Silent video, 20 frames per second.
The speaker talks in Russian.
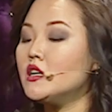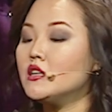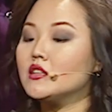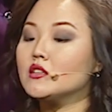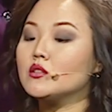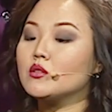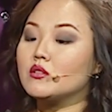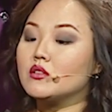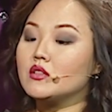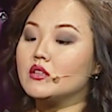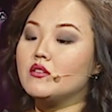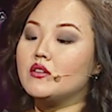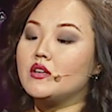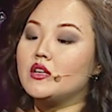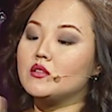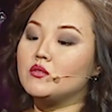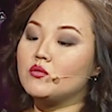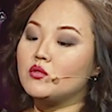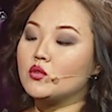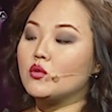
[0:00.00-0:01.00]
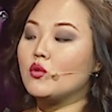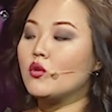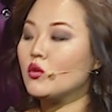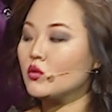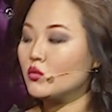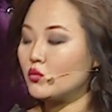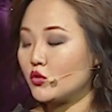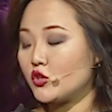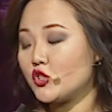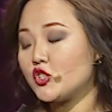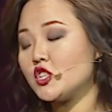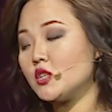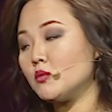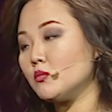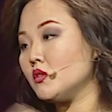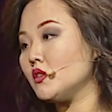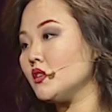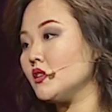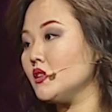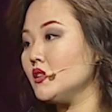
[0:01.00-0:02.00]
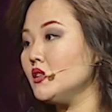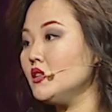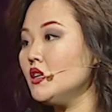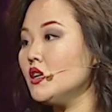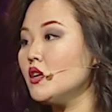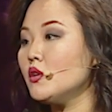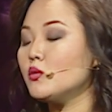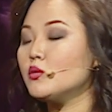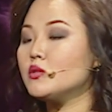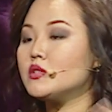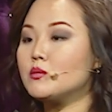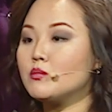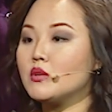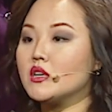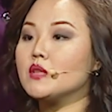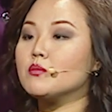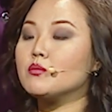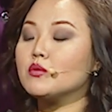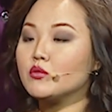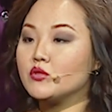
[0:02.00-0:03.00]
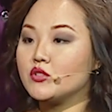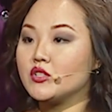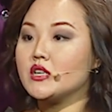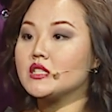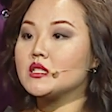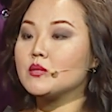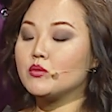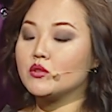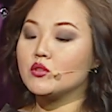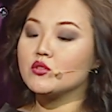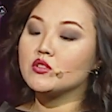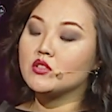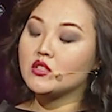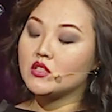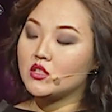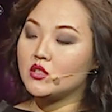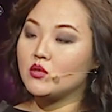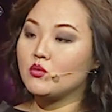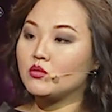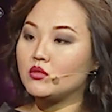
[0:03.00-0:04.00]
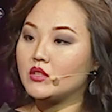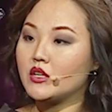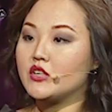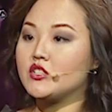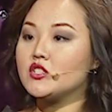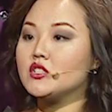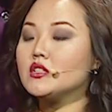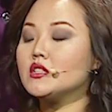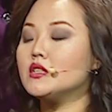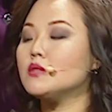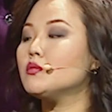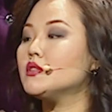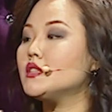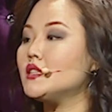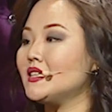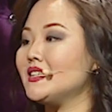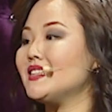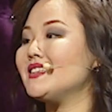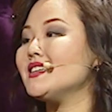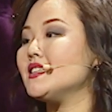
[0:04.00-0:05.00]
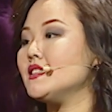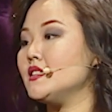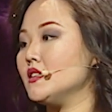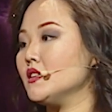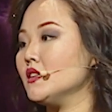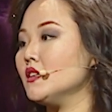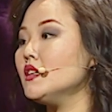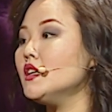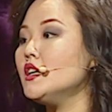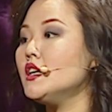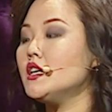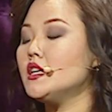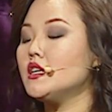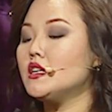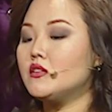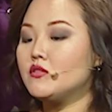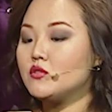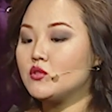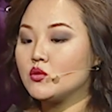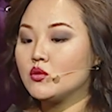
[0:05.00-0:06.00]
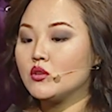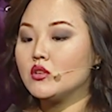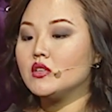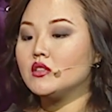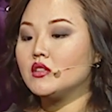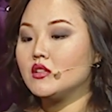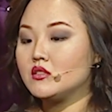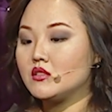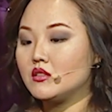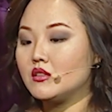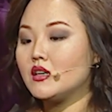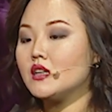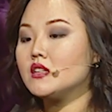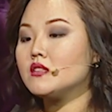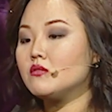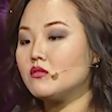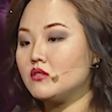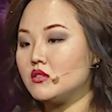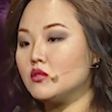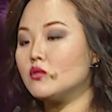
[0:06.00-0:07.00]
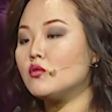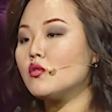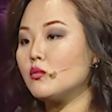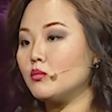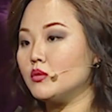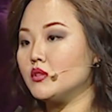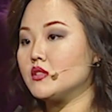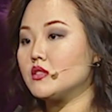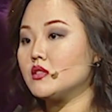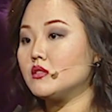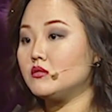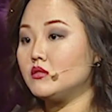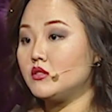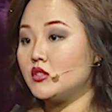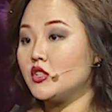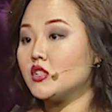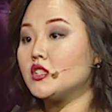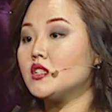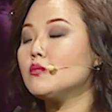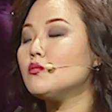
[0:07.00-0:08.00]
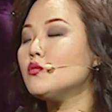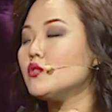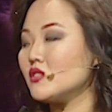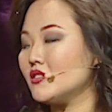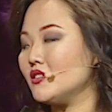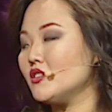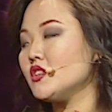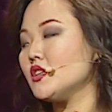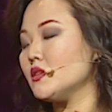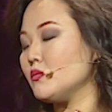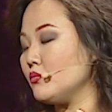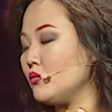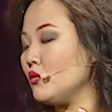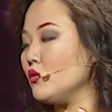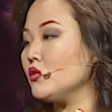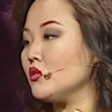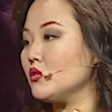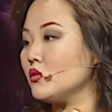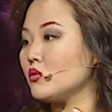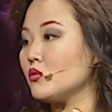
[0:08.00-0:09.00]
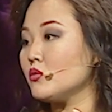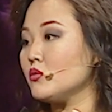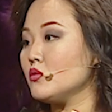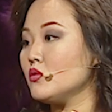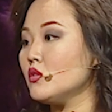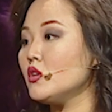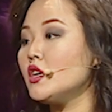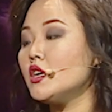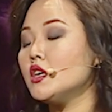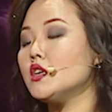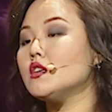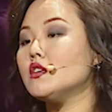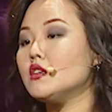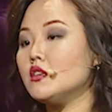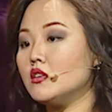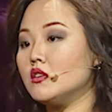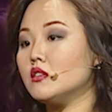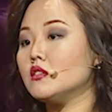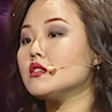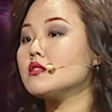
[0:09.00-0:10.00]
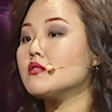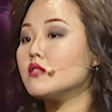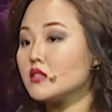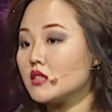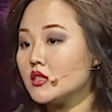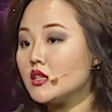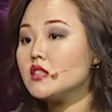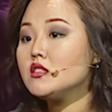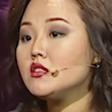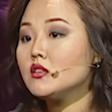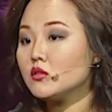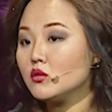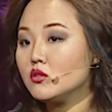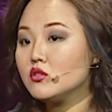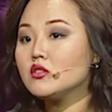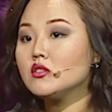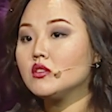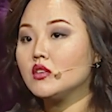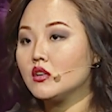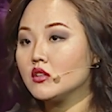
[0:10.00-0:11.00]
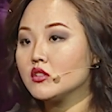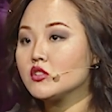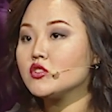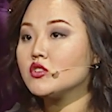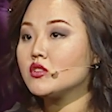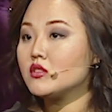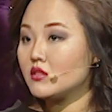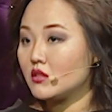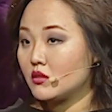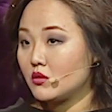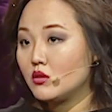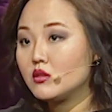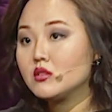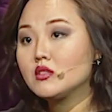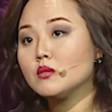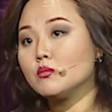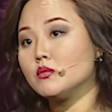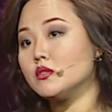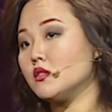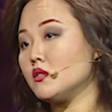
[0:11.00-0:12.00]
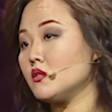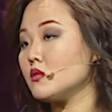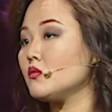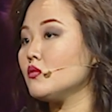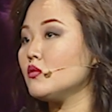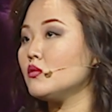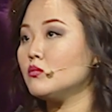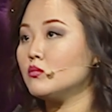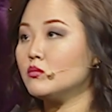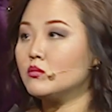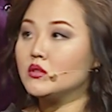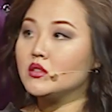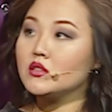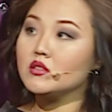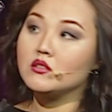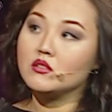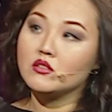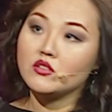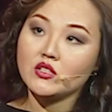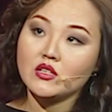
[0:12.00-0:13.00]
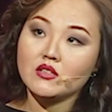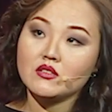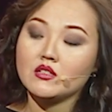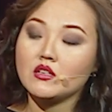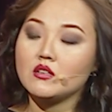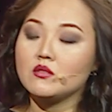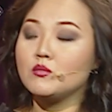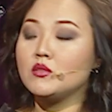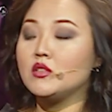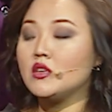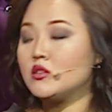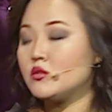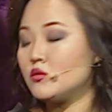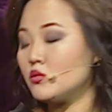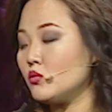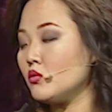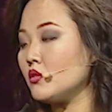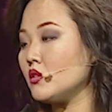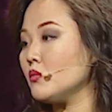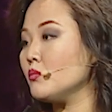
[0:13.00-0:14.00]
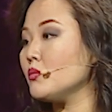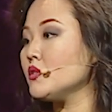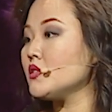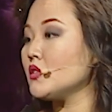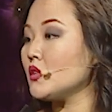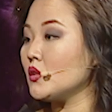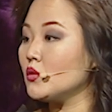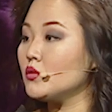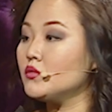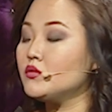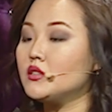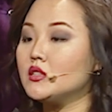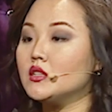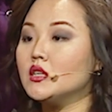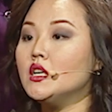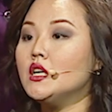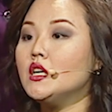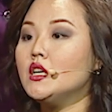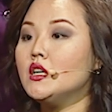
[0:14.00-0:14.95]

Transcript: которые говорят, вот он лучше, чем ты, у тебя не получается, потому что ты не неудачник, либо ты не доделал, и все это оседает в виде комплексов. Человек не может дышать полной грудью. И на своих занятиях точно так же через актерское мастерство мы начинаем ставить миниатюры, постановки.